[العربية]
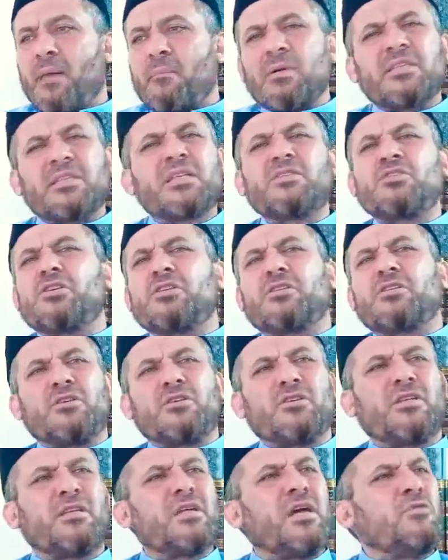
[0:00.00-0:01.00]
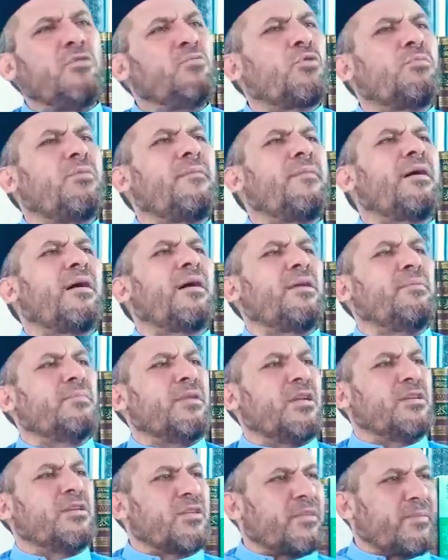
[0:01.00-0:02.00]
بسيط جدا جدا يعني ربما قريب
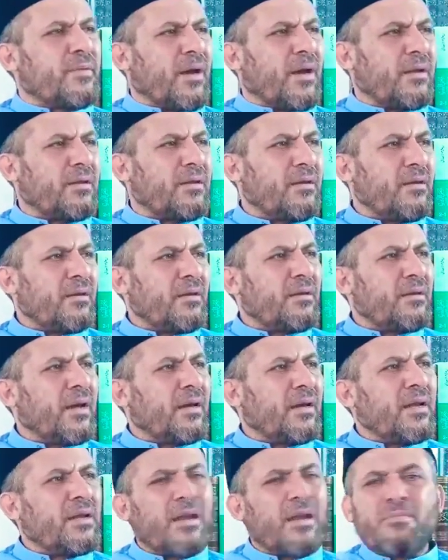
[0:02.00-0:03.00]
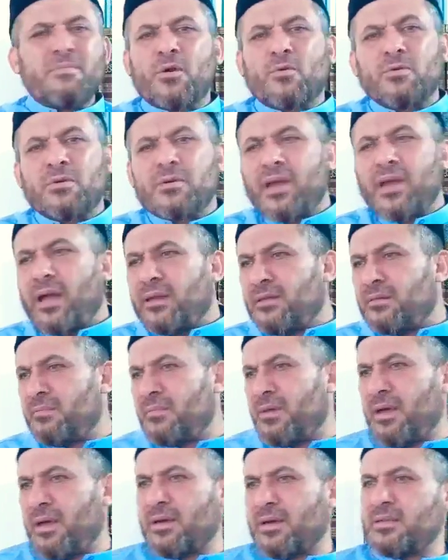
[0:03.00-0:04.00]
من الجذب يعني يعني لم يكن يعني
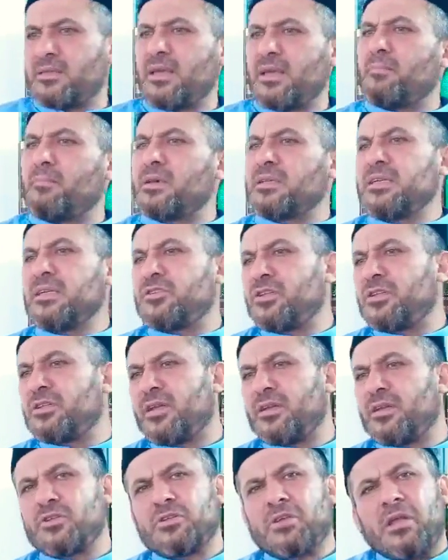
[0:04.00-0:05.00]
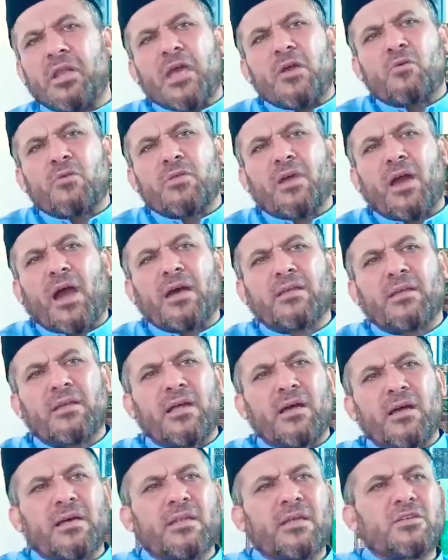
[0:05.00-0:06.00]
هكذا انسان بسيط جدا جدا لا يؤذي
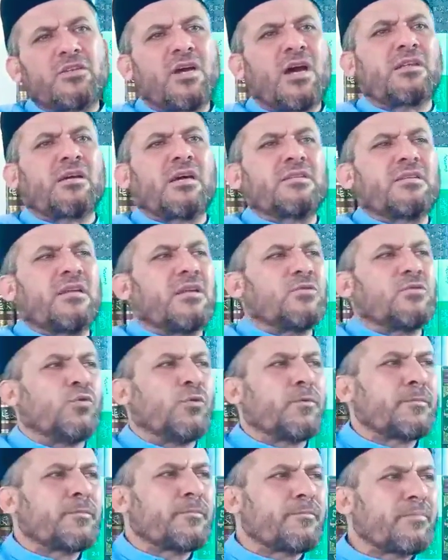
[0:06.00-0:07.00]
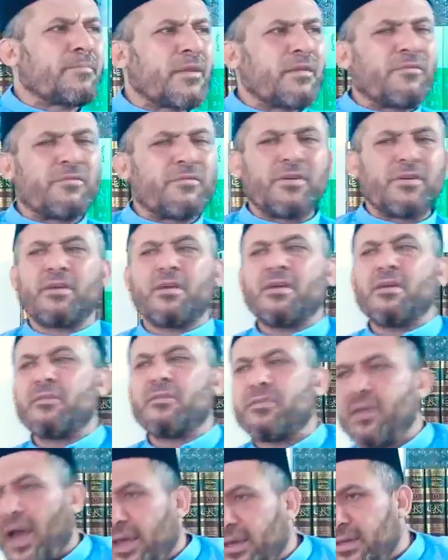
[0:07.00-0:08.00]
احدا هكذا جاءت قتلته في
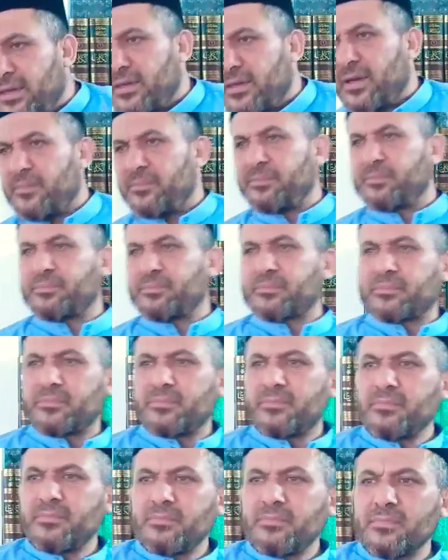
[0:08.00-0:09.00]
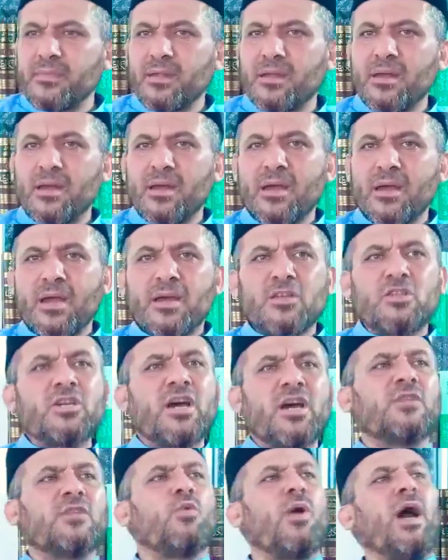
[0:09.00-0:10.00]
في حينا
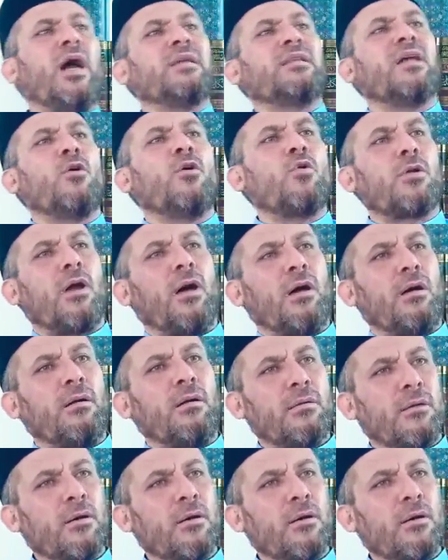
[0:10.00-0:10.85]
جاءت واحدة أخرى